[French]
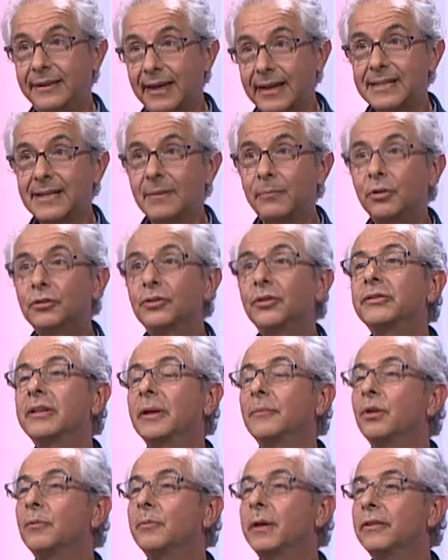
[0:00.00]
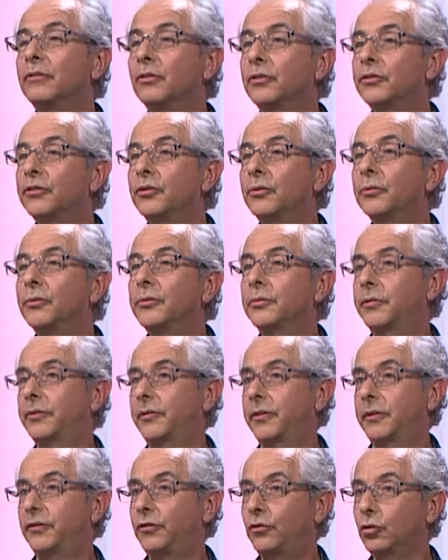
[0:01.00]
très important en termes de prévention,
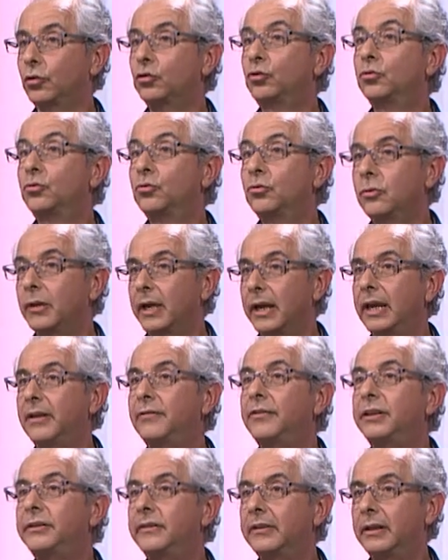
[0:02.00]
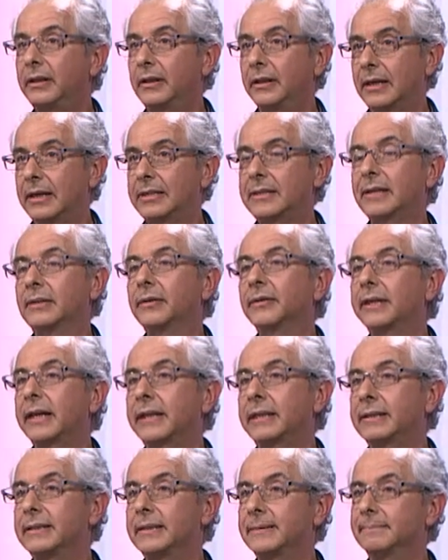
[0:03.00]
c'est surtout éviter la sédentarité.
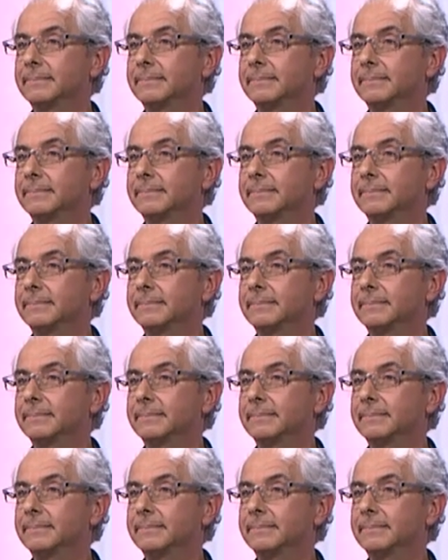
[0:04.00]
Alors votre